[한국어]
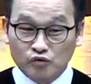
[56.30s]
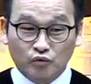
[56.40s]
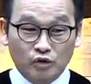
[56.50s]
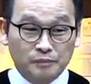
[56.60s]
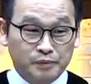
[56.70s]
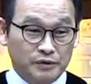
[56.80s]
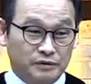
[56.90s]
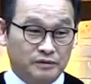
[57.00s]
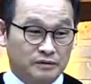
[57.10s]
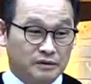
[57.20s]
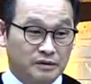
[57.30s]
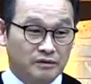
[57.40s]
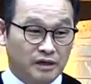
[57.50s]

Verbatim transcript: 죽고 싶은 그런